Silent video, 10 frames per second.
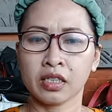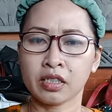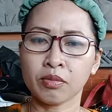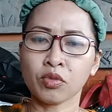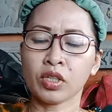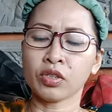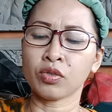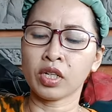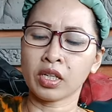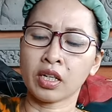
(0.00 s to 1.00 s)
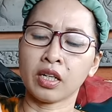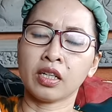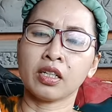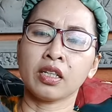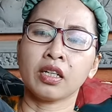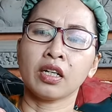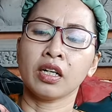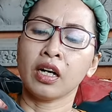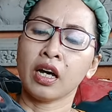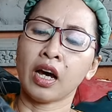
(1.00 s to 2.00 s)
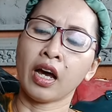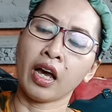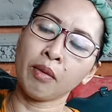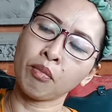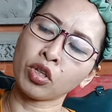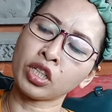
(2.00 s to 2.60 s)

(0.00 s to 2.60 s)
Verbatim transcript: semua sudah kak hembos